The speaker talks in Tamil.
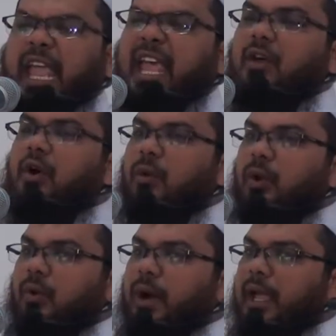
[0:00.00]
ஏதோ
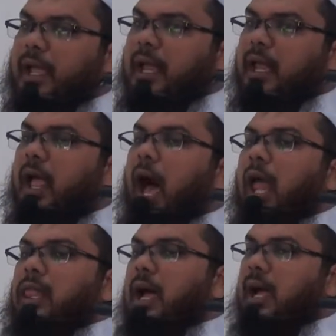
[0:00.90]
ஒரு வகையில்
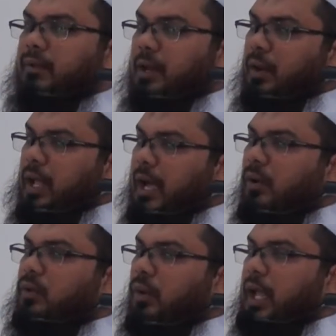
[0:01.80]
அல்லாஹுவினுடைய
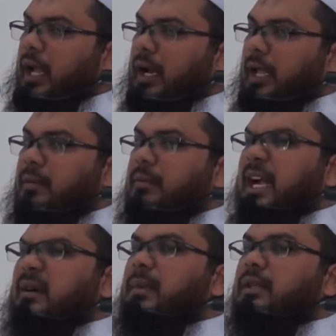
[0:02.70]
அருட்கொடைகளையும்
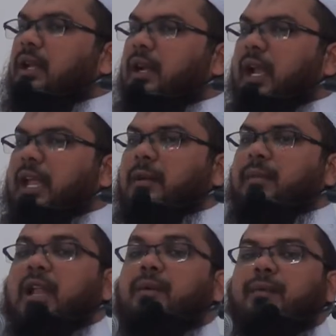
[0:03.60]

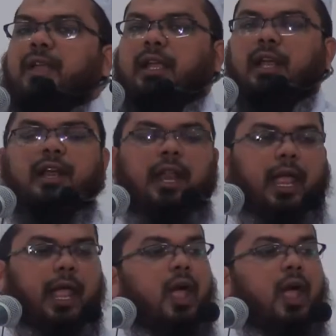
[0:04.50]
ஞாமத்துக்களையும் அனுபவிக்கின்ற